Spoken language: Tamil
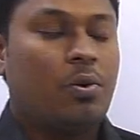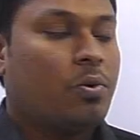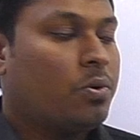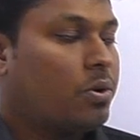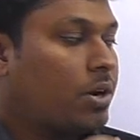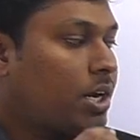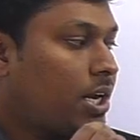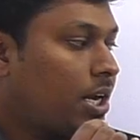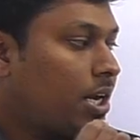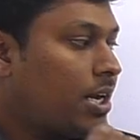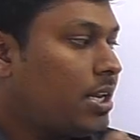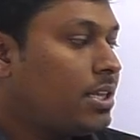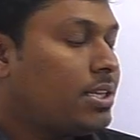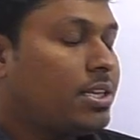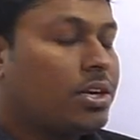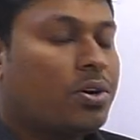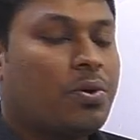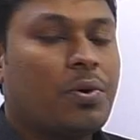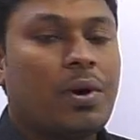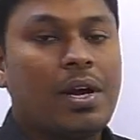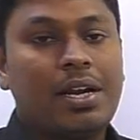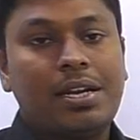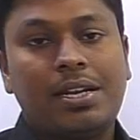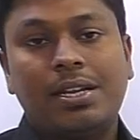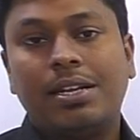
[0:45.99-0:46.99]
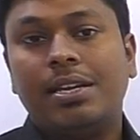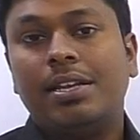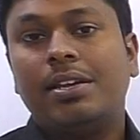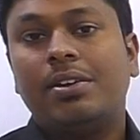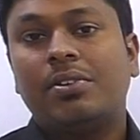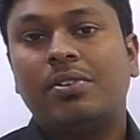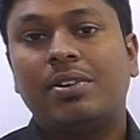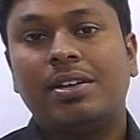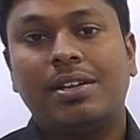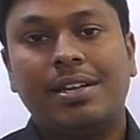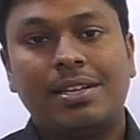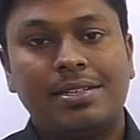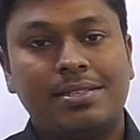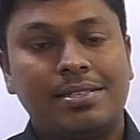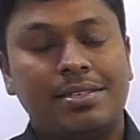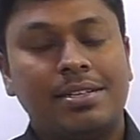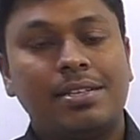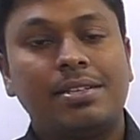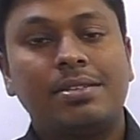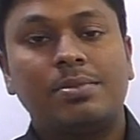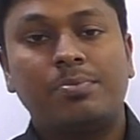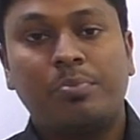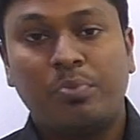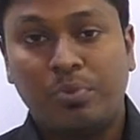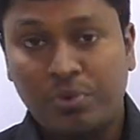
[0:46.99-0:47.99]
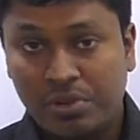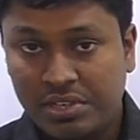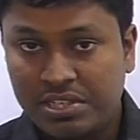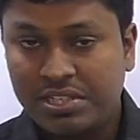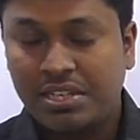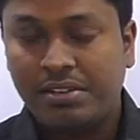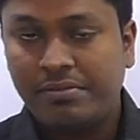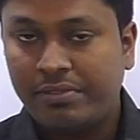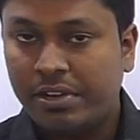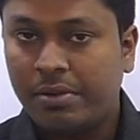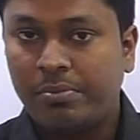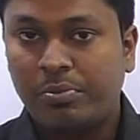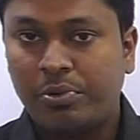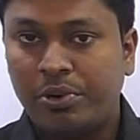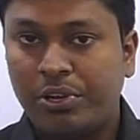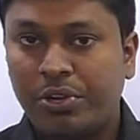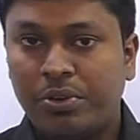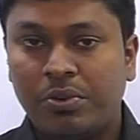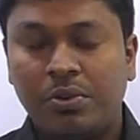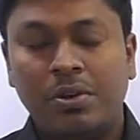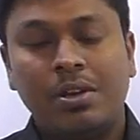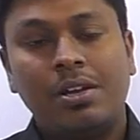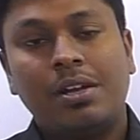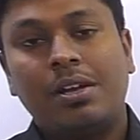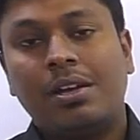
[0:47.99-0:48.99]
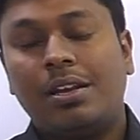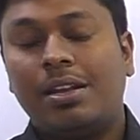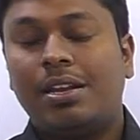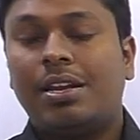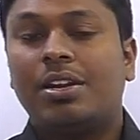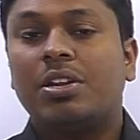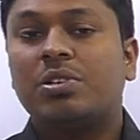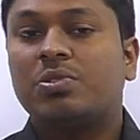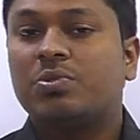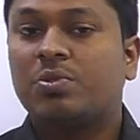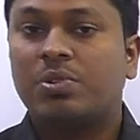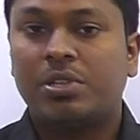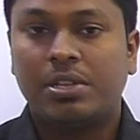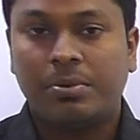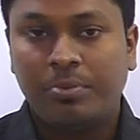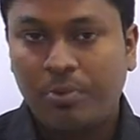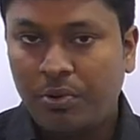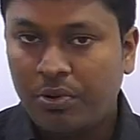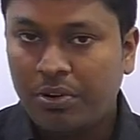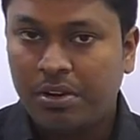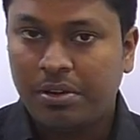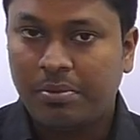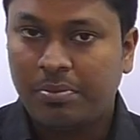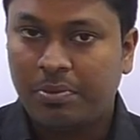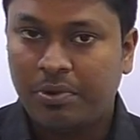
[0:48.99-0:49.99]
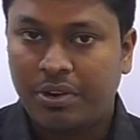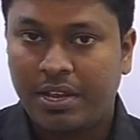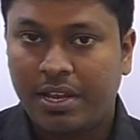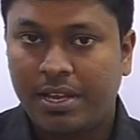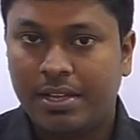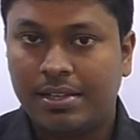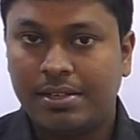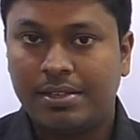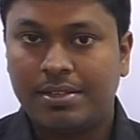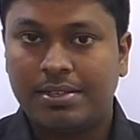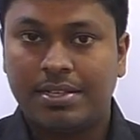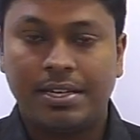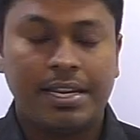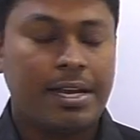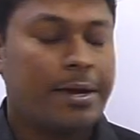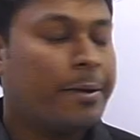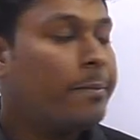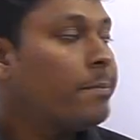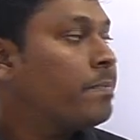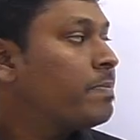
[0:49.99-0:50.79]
உங்களால் இந்த குவார்டர்லியோட லெசனை புரிஞ்சிக்கவே முடியும் இல்லைனா சுத்தமாக உங்களுக்கு புரியாது சரியா